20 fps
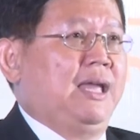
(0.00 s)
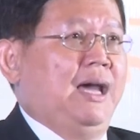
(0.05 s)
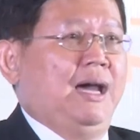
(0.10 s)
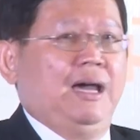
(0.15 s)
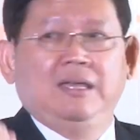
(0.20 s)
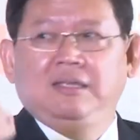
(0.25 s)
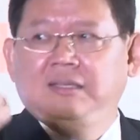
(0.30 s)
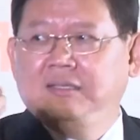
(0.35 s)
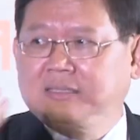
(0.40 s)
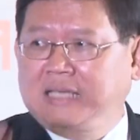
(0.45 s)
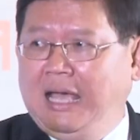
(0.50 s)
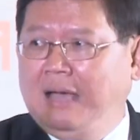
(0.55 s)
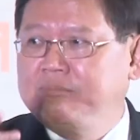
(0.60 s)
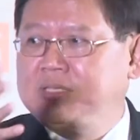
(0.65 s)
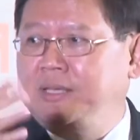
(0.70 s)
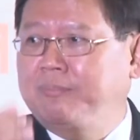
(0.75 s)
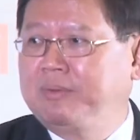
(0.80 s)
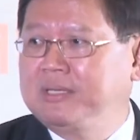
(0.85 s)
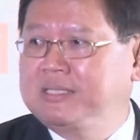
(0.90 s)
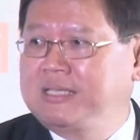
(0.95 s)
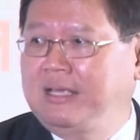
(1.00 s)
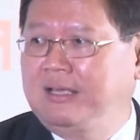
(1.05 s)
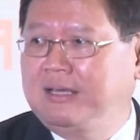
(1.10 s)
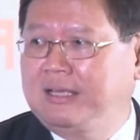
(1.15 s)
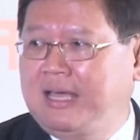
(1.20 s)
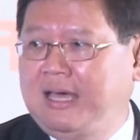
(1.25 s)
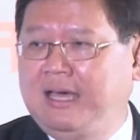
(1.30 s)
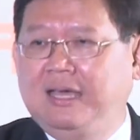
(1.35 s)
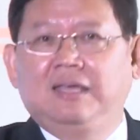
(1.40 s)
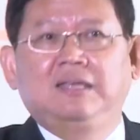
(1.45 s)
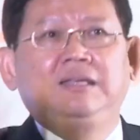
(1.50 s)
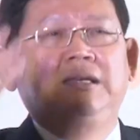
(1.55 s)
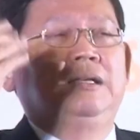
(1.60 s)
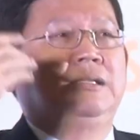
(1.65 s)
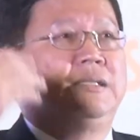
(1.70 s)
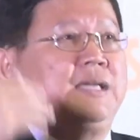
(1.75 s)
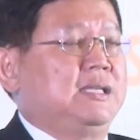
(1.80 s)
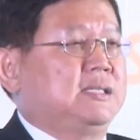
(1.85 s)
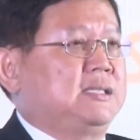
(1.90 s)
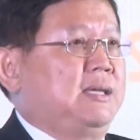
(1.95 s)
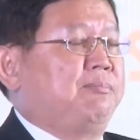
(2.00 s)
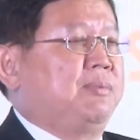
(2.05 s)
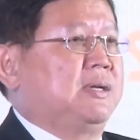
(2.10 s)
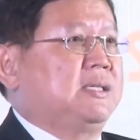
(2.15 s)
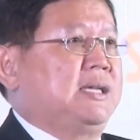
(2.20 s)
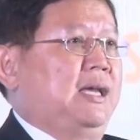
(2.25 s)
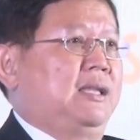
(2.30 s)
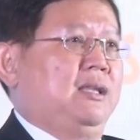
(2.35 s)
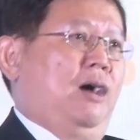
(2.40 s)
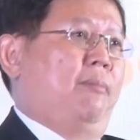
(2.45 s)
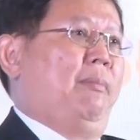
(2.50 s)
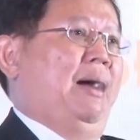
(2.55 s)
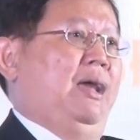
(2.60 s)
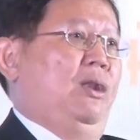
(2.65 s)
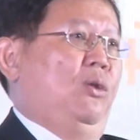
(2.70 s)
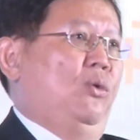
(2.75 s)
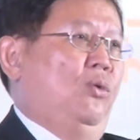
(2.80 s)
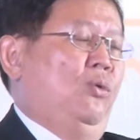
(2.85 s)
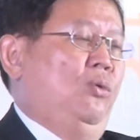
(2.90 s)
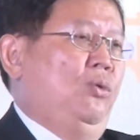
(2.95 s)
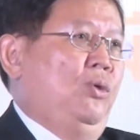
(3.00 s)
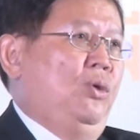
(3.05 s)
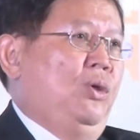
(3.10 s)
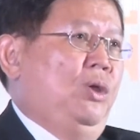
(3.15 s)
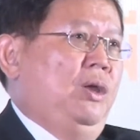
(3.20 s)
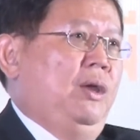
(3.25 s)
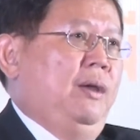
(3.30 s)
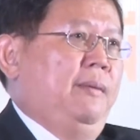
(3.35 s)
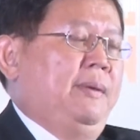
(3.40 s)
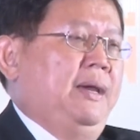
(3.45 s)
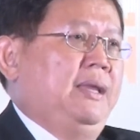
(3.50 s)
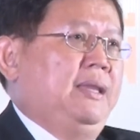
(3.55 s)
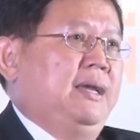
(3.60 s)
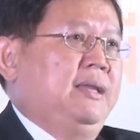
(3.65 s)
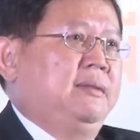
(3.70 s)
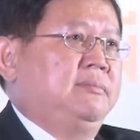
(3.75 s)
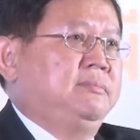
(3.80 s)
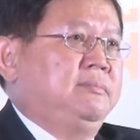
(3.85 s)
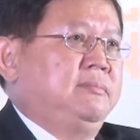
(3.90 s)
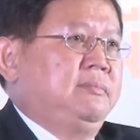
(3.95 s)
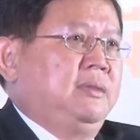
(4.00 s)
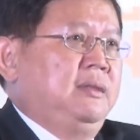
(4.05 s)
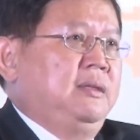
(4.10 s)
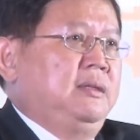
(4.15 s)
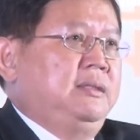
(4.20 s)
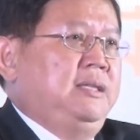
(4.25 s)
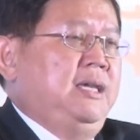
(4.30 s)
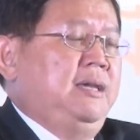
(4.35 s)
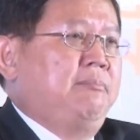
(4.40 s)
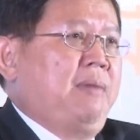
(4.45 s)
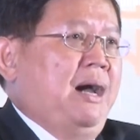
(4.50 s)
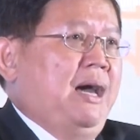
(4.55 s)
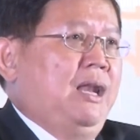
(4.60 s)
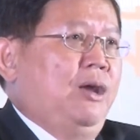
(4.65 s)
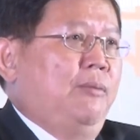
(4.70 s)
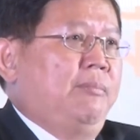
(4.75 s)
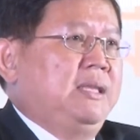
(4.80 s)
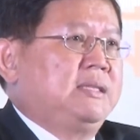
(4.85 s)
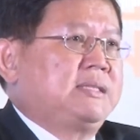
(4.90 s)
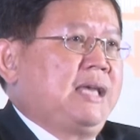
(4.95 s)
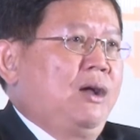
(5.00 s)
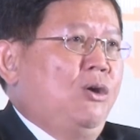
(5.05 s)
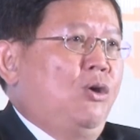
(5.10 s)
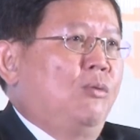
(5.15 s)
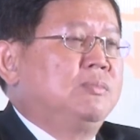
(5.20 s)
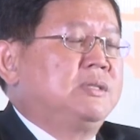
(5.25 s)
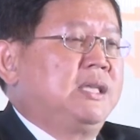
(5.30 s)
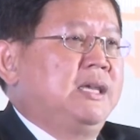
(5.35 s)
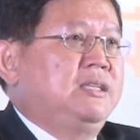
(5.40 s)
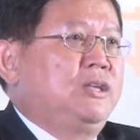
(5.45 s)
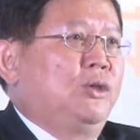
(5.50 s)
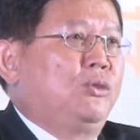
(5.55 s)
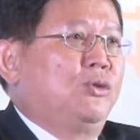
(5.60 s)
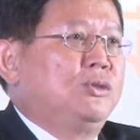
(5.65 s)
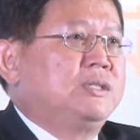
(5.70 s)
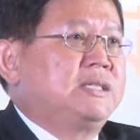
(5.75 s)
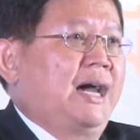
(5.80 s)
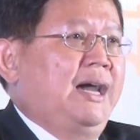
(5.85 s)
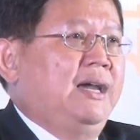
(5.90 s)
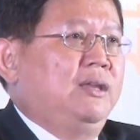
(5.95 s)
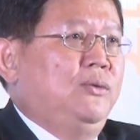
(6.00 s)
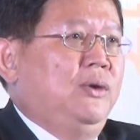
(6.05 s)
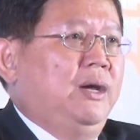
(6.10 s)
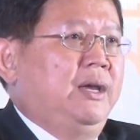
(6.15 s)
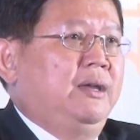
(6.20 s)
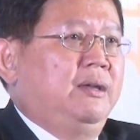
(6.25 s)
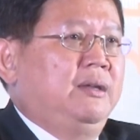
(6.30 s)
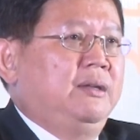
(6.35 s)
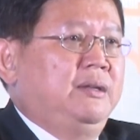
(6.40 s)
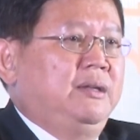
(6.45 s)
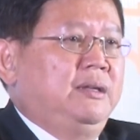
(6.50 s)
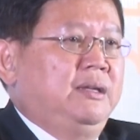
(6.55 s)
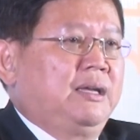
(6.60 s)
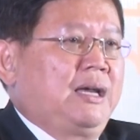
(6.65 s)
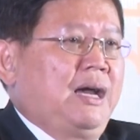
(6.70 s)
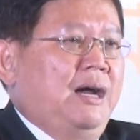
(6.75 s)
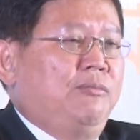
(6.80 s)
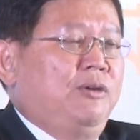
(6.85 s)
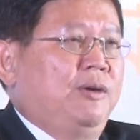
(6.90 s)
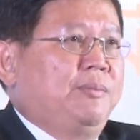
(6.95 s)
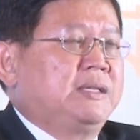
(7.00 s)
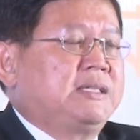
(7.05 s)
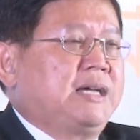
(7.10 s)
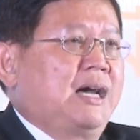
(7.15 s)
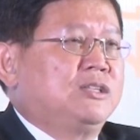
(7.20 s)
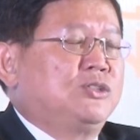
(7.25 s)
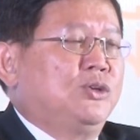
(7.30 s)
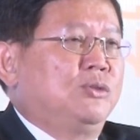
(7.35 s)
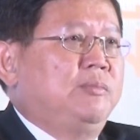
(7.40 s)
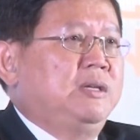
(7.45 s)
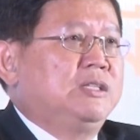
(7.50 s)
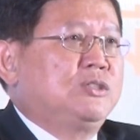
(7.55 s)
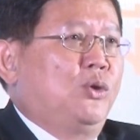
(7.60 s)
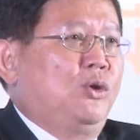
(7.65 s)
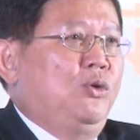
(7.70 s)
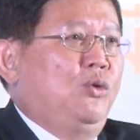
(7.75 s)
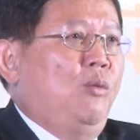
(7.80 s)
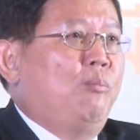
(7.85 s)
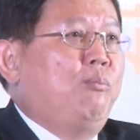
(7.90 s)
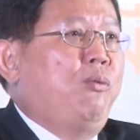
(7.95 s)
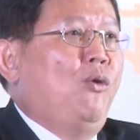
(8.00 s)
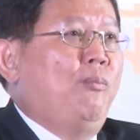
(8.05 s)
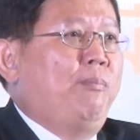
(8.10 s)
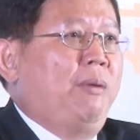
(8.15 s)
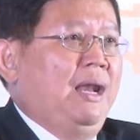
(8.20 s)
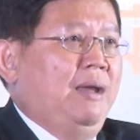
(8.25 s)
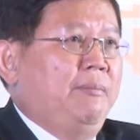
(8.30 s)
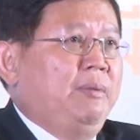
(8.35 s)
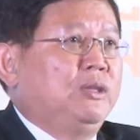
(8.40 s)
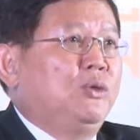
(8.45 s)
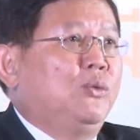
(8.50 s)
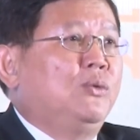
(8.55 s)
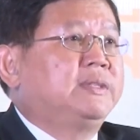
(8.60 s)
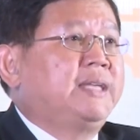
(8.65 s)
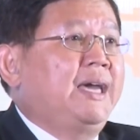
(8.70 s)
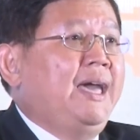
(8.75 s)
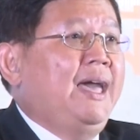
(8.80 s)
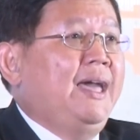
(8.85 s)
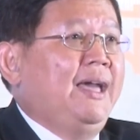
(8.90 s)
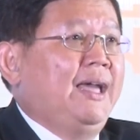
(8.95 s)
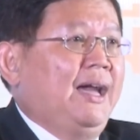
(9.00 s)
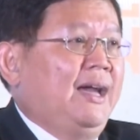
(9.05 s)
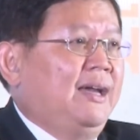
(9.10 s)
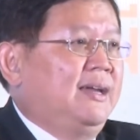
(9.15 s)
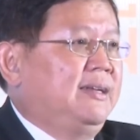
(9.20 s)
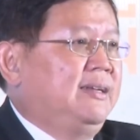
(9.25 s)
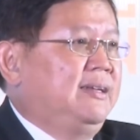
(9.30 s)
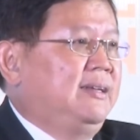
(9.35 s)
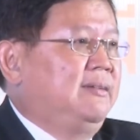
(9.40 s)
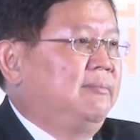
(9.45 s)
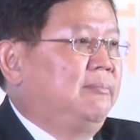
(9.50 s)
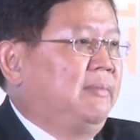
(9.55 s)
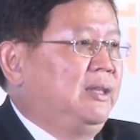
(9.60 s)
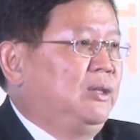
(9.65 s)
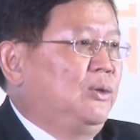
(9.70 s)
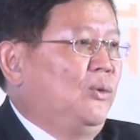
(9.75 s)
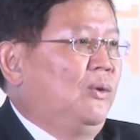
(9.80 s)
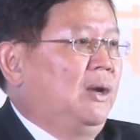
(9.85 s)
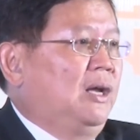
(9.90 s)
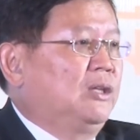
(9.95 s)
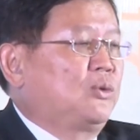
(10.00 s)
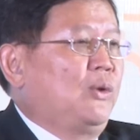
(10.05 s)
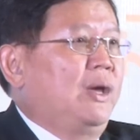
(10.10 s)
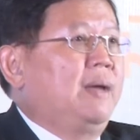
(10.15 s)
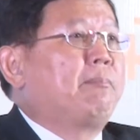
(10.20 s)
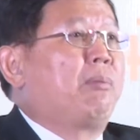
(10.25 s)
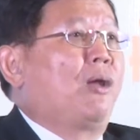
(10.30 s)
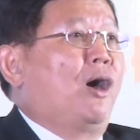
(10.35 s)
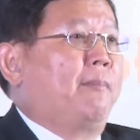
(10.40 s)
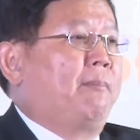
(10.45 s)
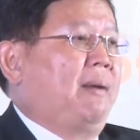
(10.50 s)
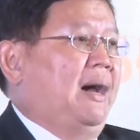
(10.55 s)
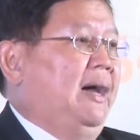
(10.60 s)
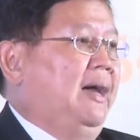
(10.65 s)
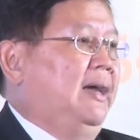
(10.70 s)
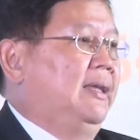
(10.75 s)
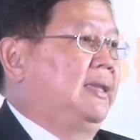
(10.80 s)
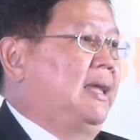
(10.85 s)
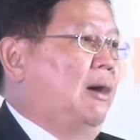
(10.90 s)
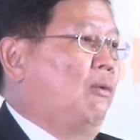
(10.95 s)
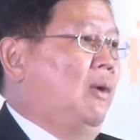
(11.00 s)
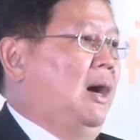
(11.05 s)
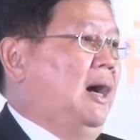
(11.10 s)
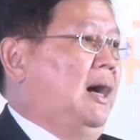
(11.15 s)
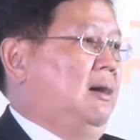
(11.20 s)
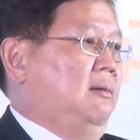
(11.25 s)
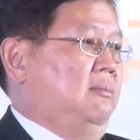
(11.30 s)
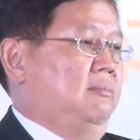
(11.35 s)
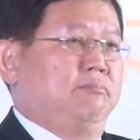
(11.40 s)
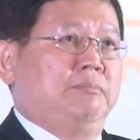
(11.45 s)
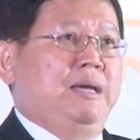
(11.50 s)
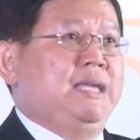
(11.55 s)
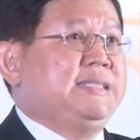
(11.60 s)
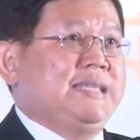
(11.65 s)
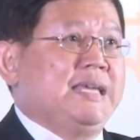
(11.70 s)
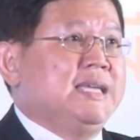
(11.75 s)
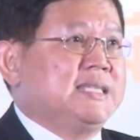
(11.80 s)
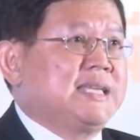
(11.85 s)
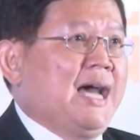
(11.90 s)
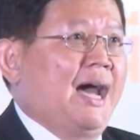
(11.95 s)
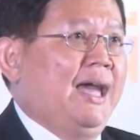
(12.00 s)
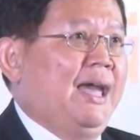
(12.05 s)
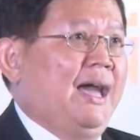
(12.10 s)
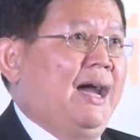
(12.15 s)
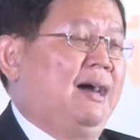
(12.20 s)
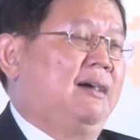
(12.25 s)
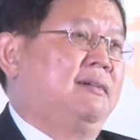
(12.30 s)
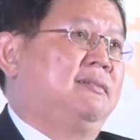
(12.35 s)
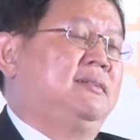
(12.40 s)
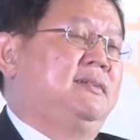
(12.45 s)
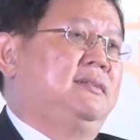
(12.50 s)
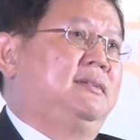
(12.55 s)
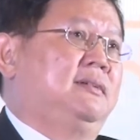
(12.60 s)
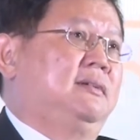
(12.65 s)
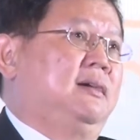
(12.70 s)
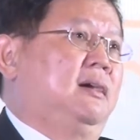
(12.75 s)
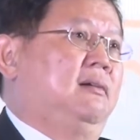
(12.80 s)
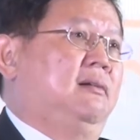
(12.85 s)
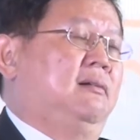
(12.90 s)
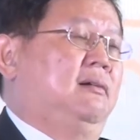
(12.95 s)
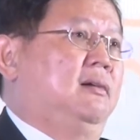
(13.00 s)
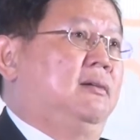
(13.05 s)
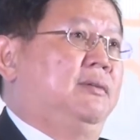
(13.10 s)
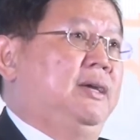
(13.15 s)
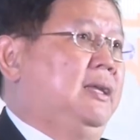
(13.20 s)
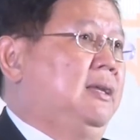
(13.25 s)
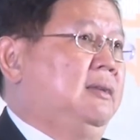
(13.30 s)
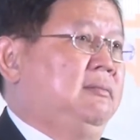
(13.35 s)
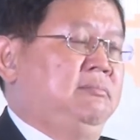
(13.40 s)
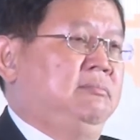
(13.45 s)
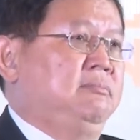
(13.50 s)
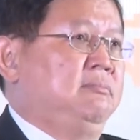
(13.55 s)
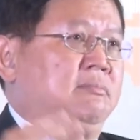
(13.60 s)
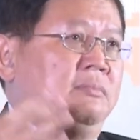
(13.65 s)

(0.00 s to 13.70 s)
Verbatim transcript: ก็ได้30%ก็ได้70%ก็ไม่รู้พราะนั้นยิ่งบ้านเราเป็นสังคมสีถนนชัยด้วย การว่าประชาชนมีส่วนร่วมพูดไปแล้วมันดูเท่ไงมันดูแล้วตัวเองปลอดภัยแต่ว่าไม่จริงใจอ่ะเออเพราะฉะนั้น